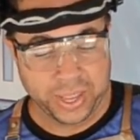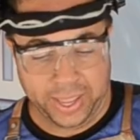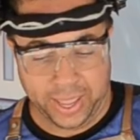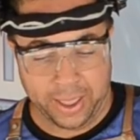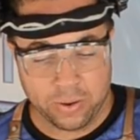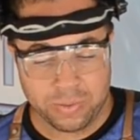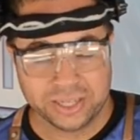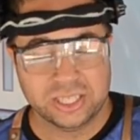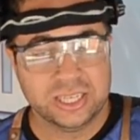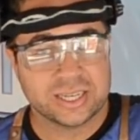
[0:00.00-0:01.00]
é uma
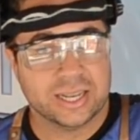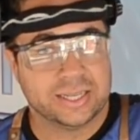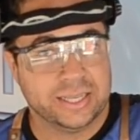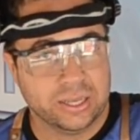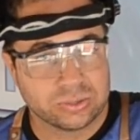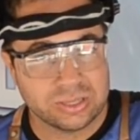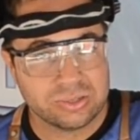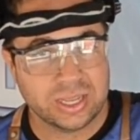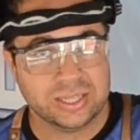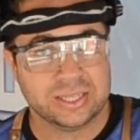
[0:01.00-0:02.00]
dica que eu tenho
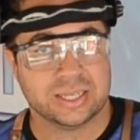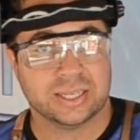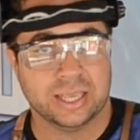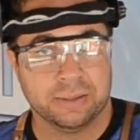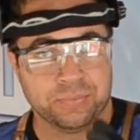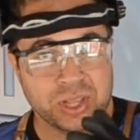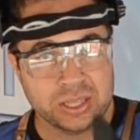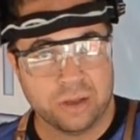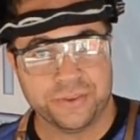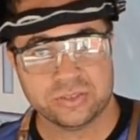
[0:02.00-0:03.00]
certeza que
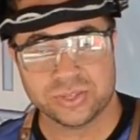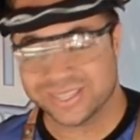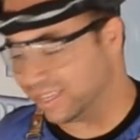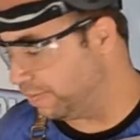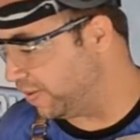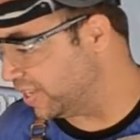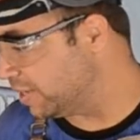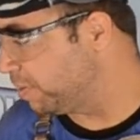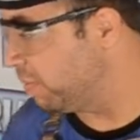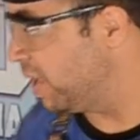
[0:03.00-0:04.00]
talvez você que fez a
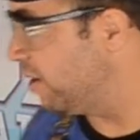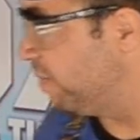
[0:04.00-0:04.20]
primeira,